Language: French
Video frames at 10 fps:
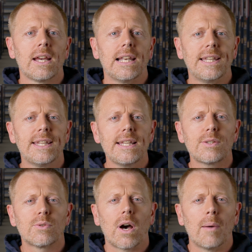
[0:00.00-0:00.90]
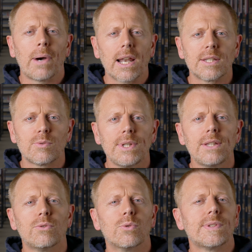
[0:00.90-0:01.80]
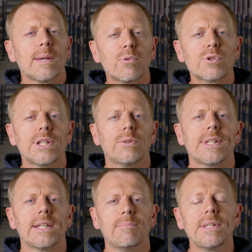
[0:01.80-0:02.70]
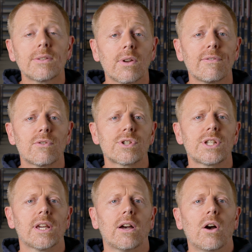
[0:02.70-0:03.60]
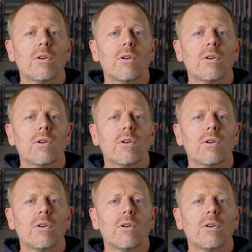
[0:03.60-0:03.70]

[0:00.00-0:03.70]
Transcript: L'idée sera par la suite de s'approcher de cette limite sans la franchir.